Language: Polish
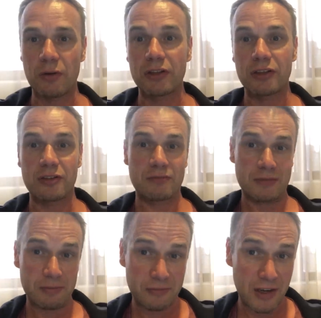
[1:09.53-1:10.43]
no to
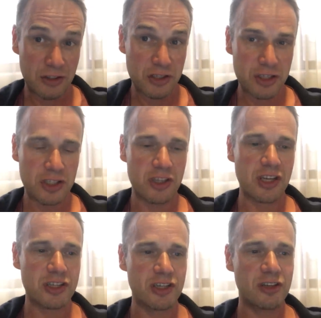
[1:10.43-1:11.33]
tam warto się gdzieś
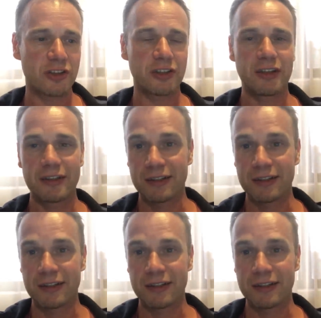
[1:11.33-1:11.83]
rozejrzeć, no i